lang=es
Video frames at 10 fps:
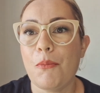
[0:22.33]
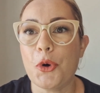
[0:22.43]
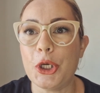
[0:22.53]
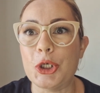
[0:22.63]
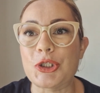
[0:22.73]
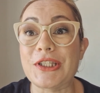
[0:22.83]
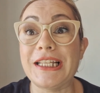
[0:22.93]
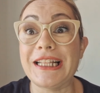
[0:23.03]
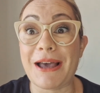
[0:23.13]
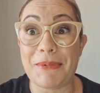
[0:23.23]
Bueno,
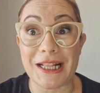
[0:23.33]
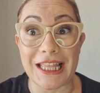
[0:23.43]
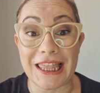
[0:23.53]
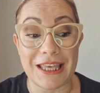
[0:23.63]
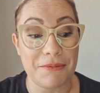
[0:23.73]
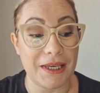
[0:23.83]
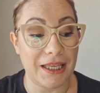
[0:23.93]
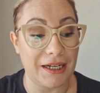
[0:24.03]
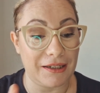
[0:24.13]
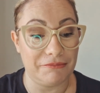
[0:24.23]
si te apetece
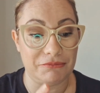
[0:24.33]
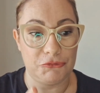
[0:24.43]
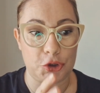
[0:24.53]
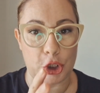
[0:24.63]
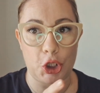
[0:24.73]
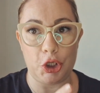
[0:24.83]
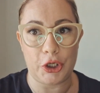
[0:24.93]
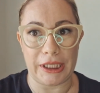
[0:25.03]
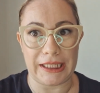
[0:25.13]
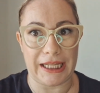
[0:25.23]
ver todo
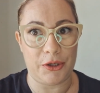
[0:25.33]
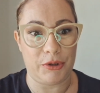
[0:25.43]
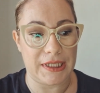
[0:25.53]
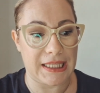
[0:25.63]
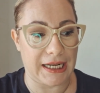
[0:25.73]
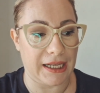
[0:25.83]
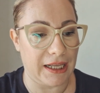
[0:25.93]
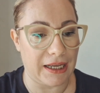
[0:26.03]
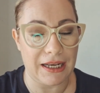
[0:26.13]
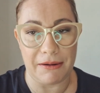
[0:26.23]
lo que traigo en esta
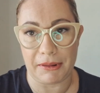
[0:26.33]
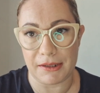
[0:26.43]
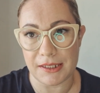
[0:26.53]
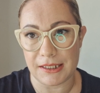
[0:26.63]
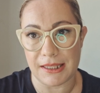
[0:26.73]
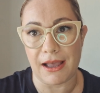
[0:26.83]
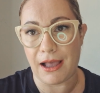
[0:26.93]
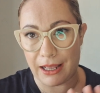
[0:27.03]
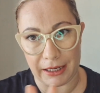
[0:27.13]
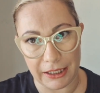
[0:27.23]
caja, que la verdad es que está
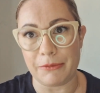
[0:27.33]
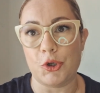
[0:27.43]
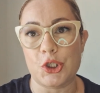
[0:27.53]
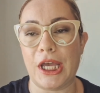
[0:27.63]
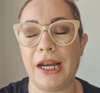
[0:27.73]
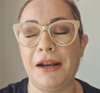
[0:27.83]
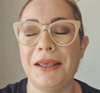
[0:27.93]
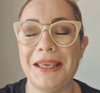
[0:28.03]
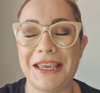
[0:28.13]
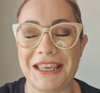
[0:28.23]
a rebosar,
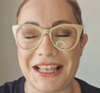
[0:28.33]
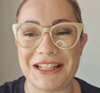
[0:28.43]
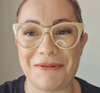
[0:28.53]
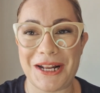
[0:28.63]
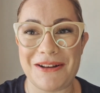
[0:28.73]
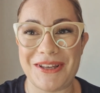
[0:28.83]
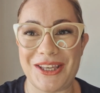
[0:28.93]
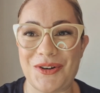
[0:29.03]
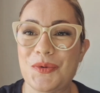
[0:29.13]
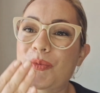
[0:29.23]
quédate a ver el
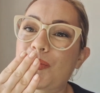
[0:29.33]
vídeo.